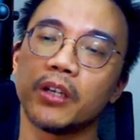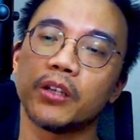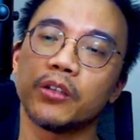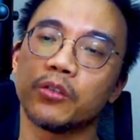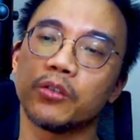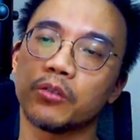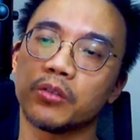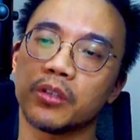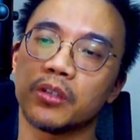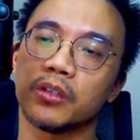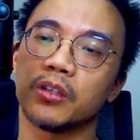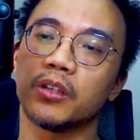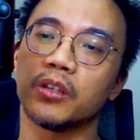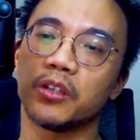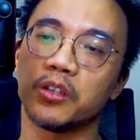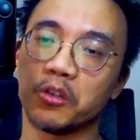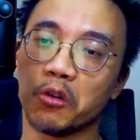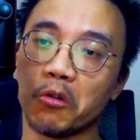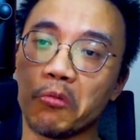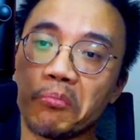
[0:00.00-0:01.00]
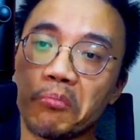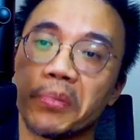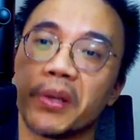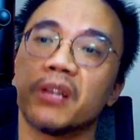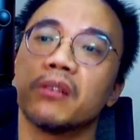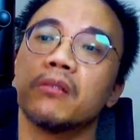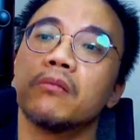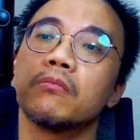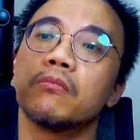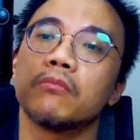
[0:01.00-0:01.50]
就是佣
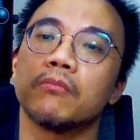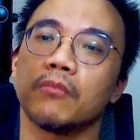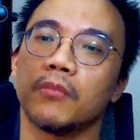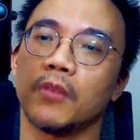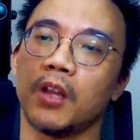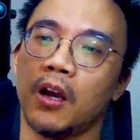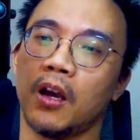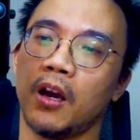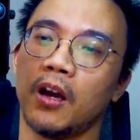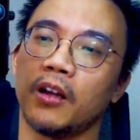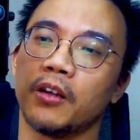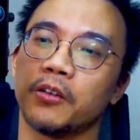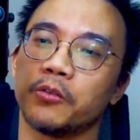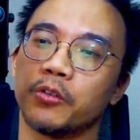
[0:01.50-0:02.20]
兵啊！